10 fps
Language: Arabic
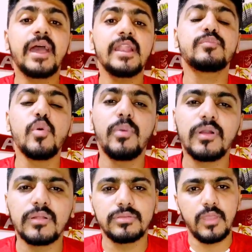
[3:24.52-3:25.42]
كانت
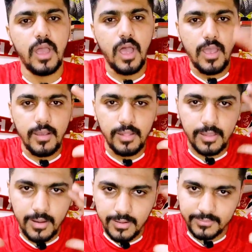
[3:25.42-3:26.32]
مباراه نهائي
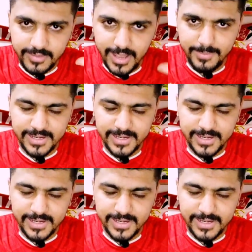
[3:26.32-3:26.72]
القرن يا